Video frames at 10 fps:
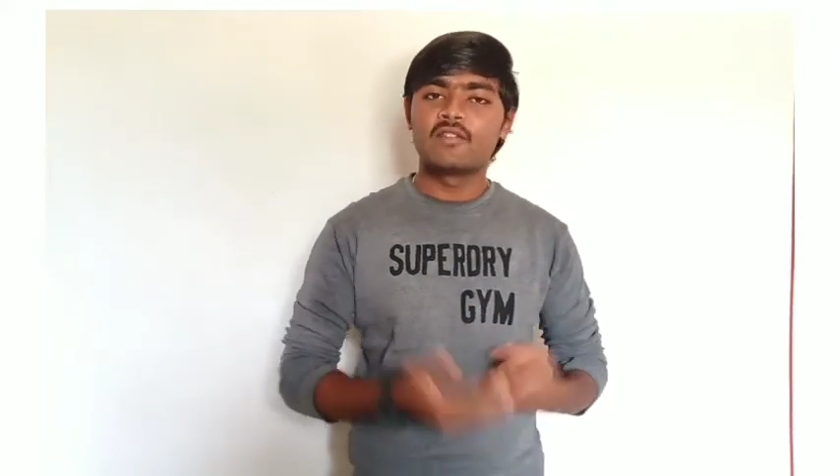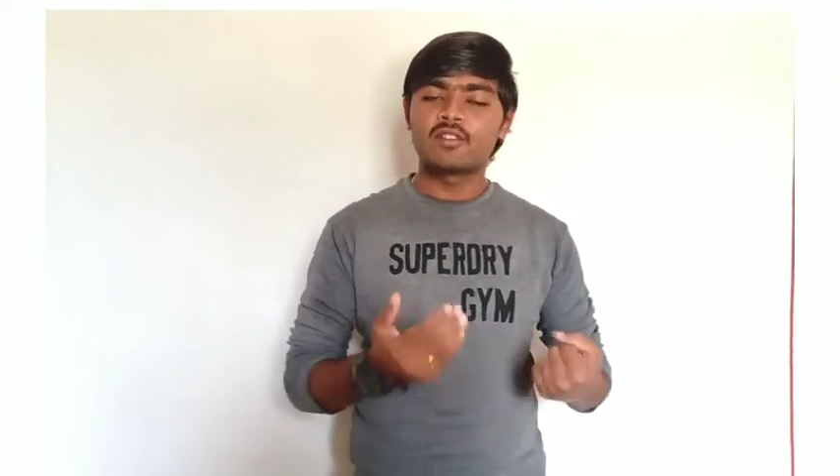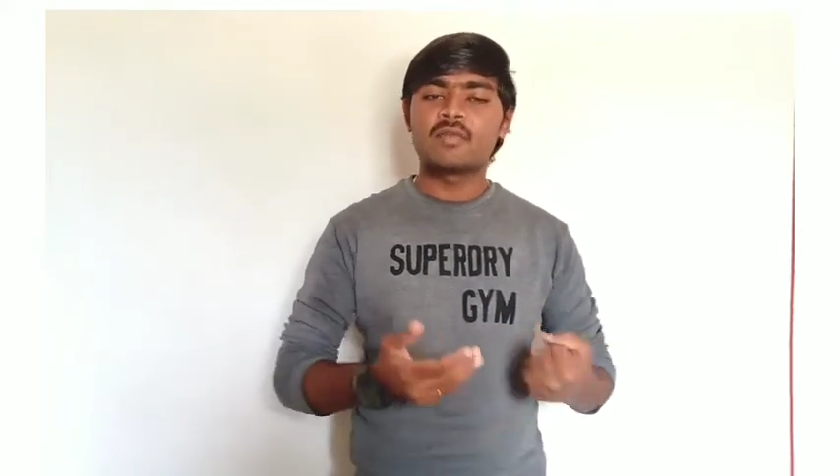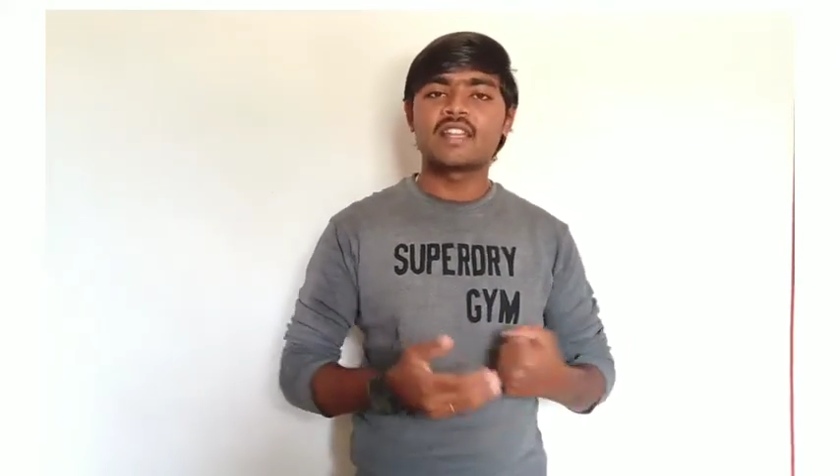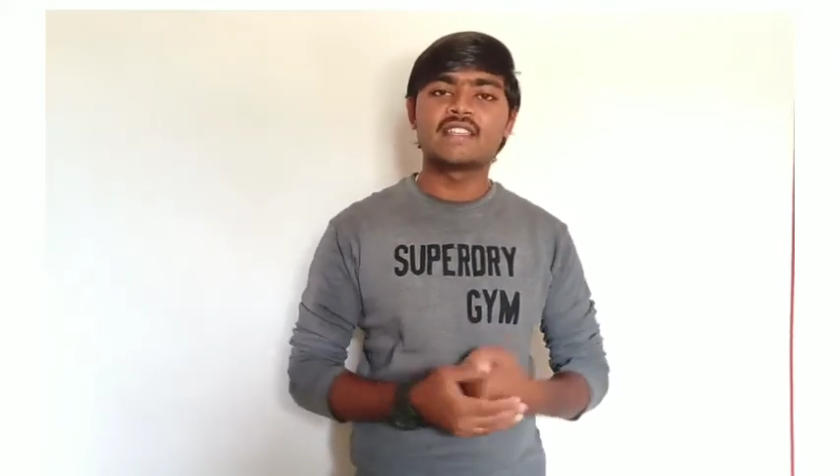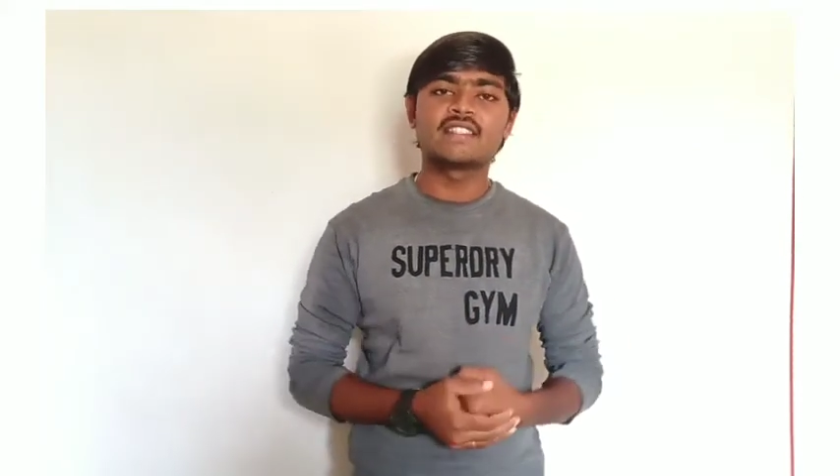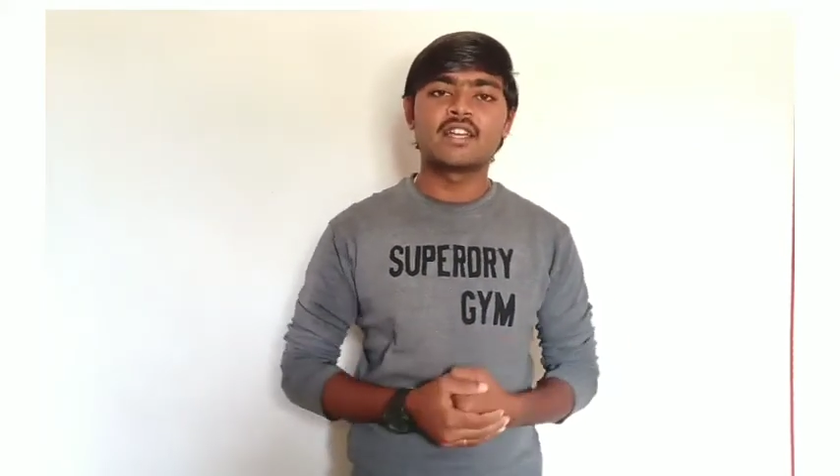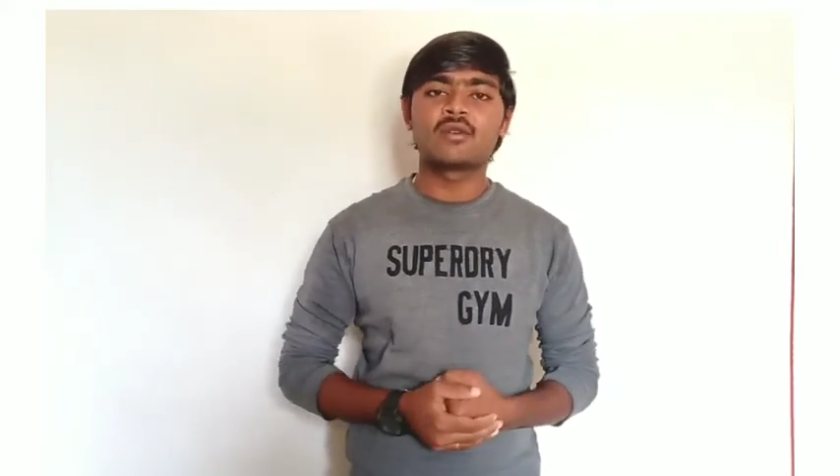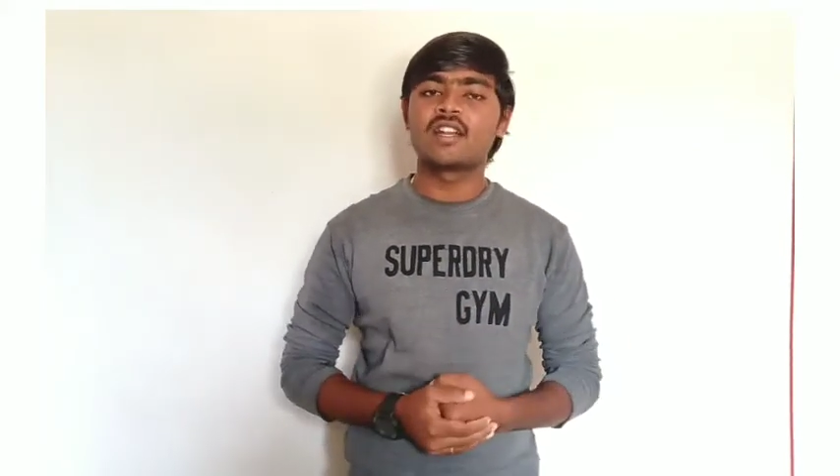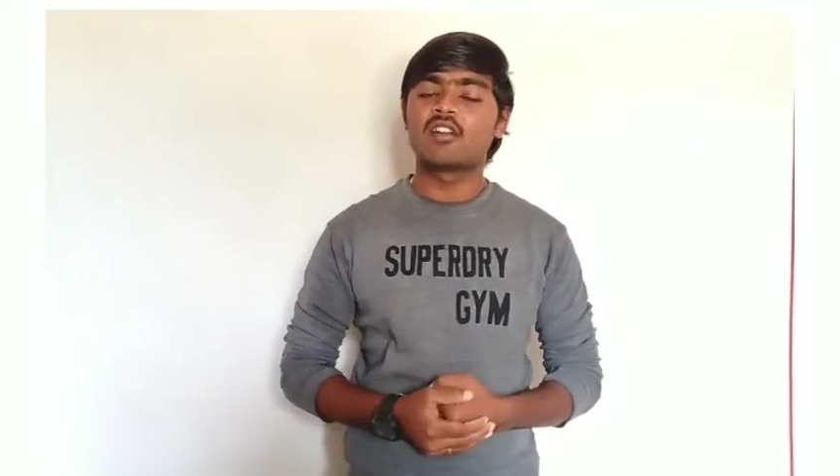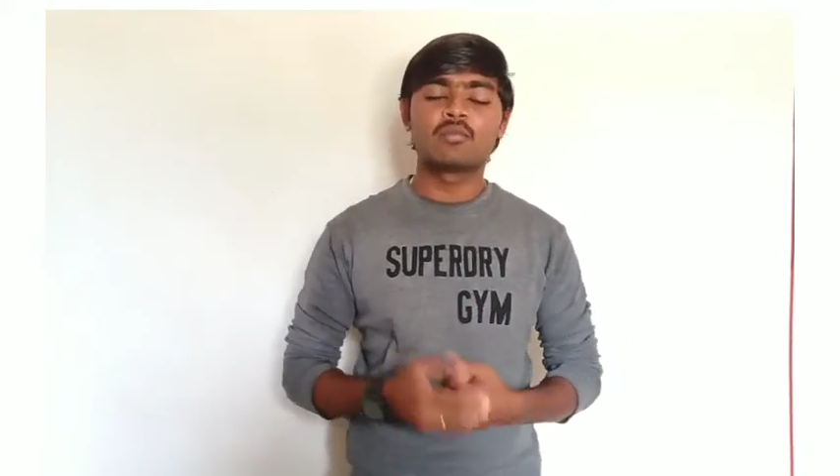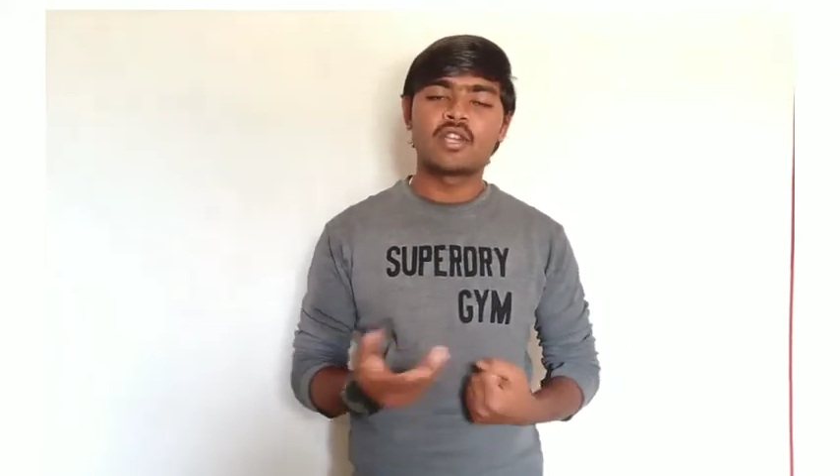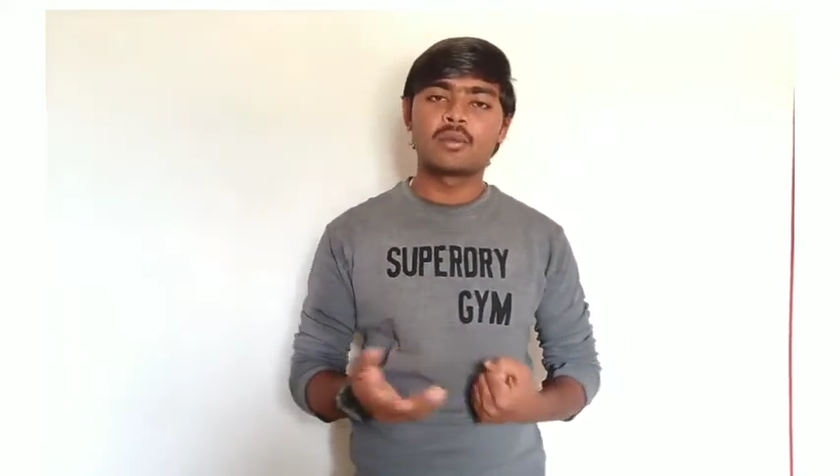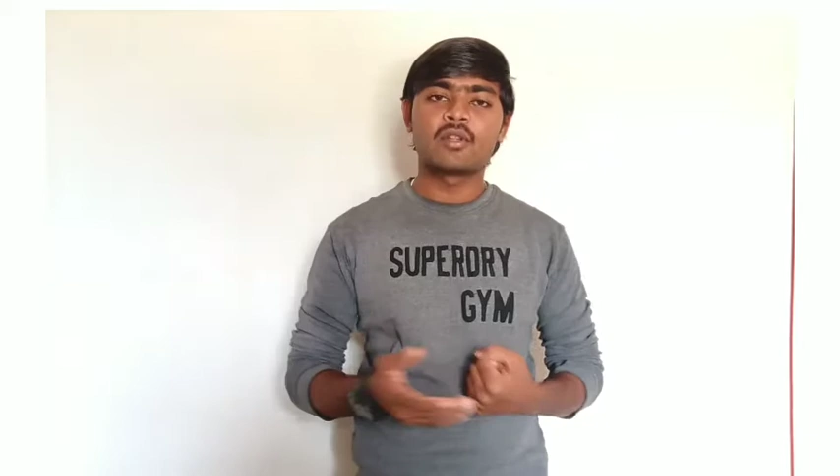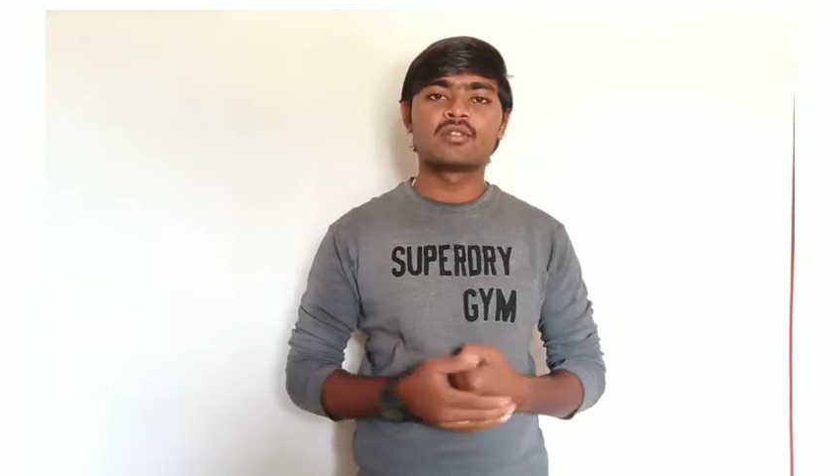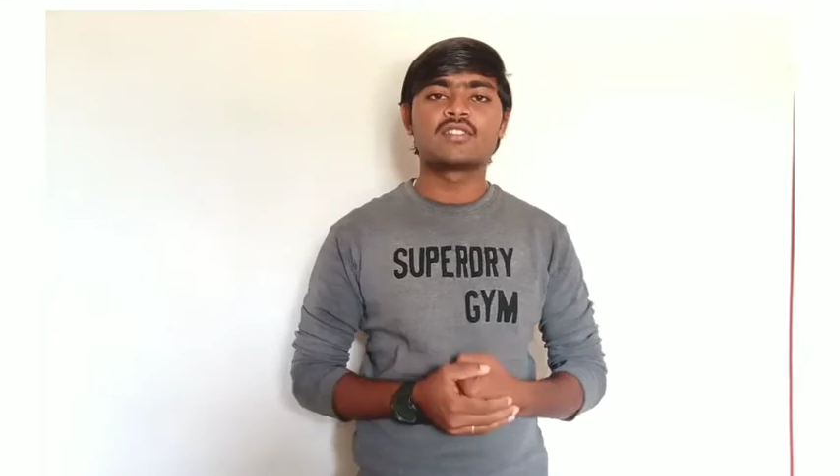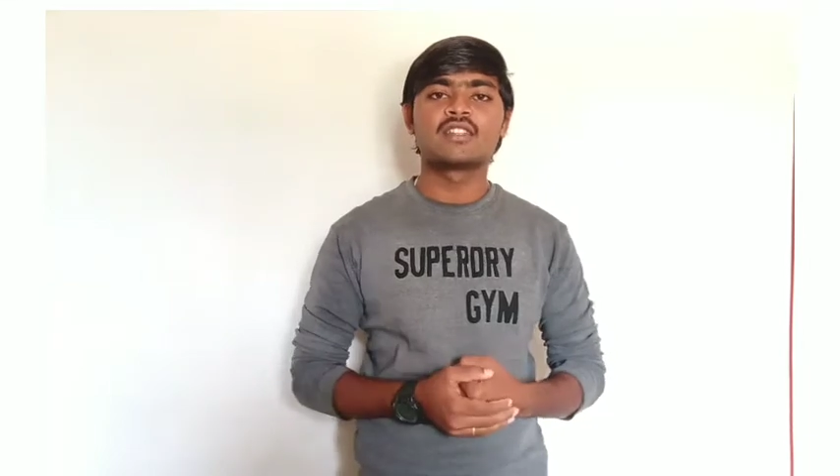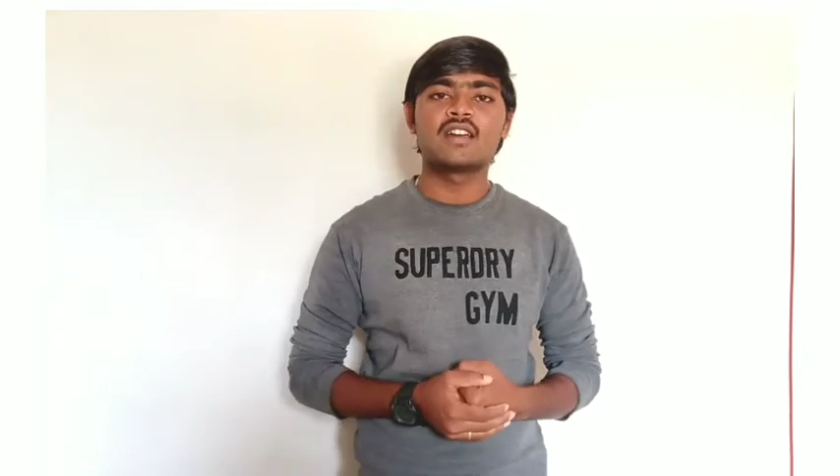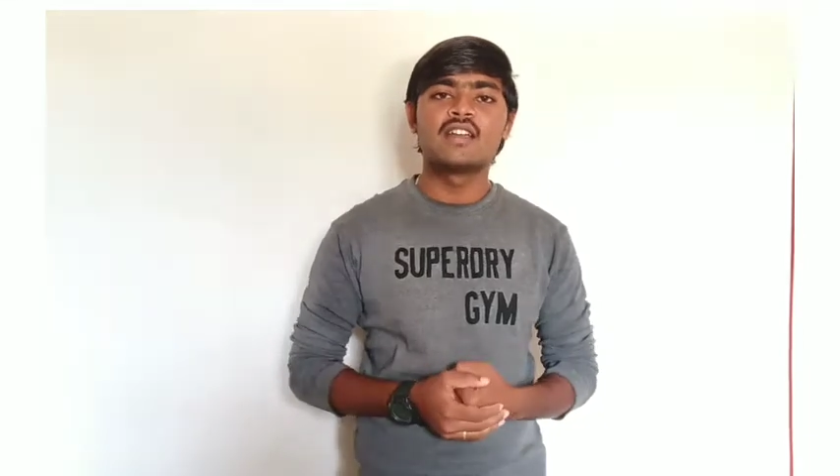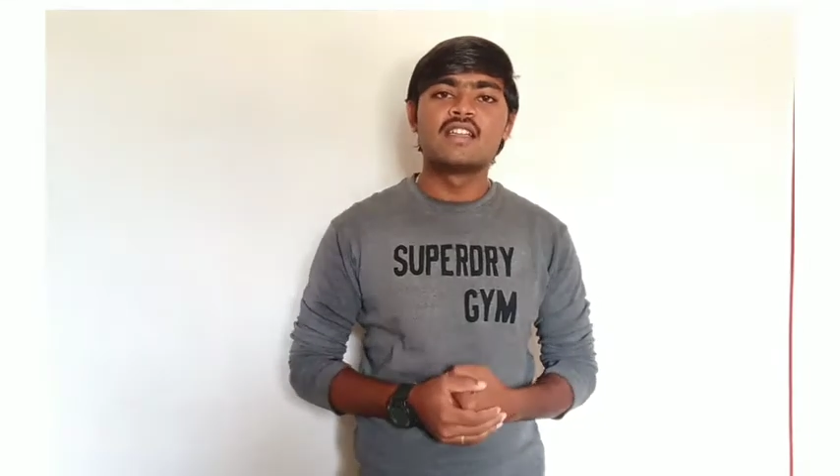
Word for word: ఎవరు మనకి ఇస్తారు అనే డౌట్ మీకు ఎవరైనా వచ్చిందా